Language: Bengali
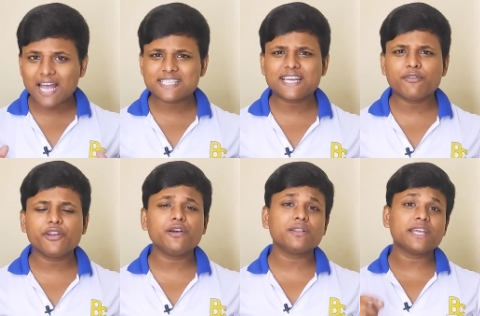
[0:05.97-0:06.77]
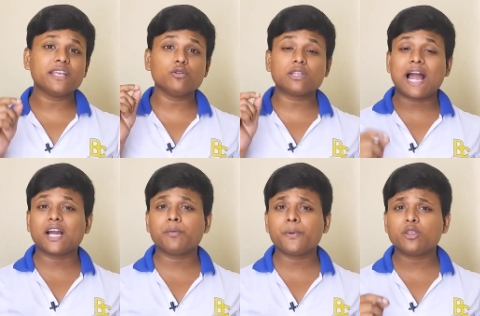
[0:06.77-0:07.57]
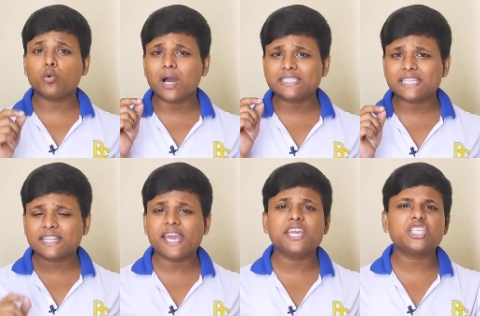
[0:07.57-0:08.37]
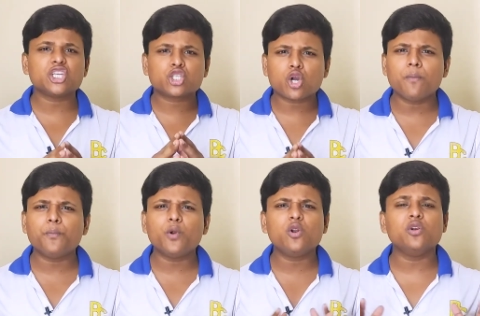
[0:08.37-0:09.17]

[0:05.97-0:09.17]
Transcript: আজকের ভিডিওতে কিন্তু থাকবে দু হাজার সম্পূর্ণ